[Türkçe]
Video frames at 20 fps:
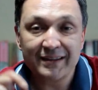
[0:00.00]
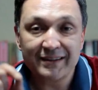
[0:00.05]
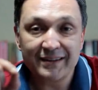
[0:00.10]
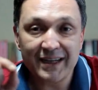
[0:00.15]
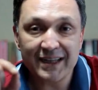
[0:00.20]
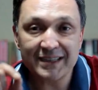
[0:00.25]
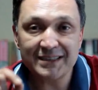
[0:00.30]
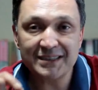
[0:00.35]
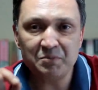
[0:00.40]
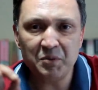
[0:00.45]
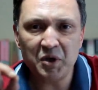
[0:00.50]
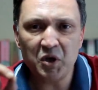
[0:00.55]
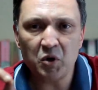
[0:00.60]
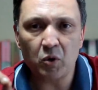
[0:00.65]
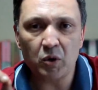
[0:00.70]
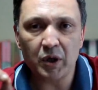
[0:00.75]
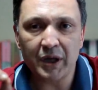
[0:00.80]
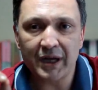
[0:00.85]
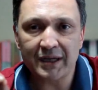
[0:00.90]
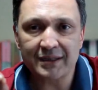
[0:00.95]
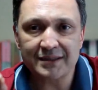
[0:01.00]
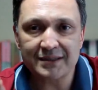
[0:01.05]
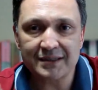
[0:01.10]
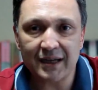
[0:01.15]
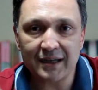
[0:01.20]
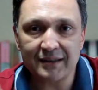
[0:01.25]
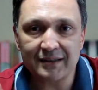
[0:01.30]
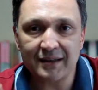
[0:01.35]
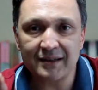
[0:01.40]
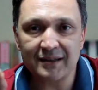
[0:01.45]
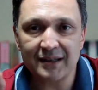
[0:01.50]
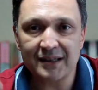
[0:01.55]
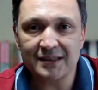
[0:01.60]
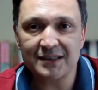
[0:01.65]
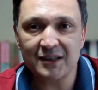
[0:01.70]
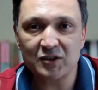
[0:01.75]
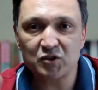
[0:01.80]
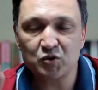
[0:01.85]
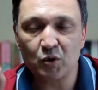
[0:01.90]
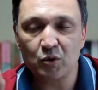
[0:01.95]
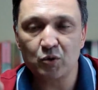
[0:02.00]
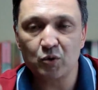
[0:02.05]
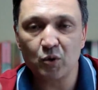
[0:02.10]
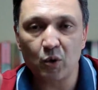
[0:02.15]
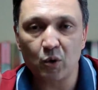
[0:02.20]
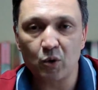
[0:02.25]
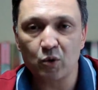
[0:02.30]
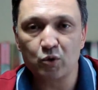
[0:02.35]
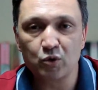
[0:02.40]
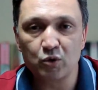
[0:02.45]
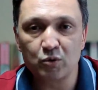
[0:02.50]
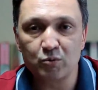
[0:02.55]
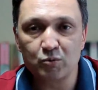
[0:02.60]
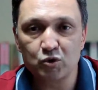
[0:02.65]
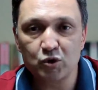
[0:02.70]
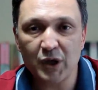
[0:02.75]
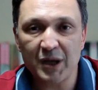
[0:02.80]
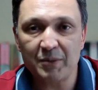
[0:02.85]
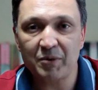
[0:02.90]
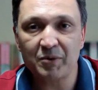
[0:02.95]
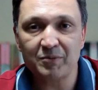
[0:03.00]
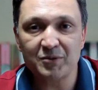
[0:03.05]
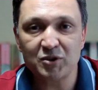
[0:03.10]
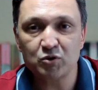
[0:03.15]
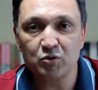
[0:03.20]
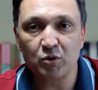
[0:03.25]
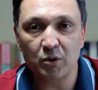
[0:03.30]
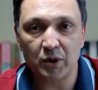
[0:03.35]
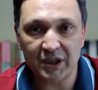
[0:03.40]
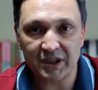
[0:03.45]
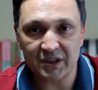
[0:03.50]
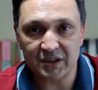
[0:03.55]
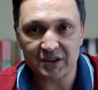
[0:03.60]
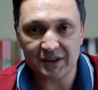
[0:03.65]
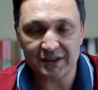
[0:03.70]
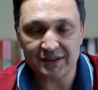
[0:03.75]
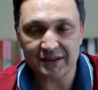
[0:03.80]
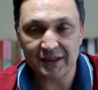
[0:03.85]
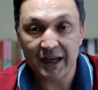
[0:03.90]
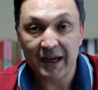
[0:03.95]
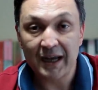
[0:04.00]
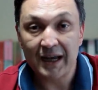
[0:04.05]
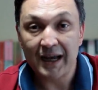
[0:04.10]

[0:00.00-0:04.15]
resmi olarak zaten resesyonda olduğumuzu hepimiz söyleyeceğiz.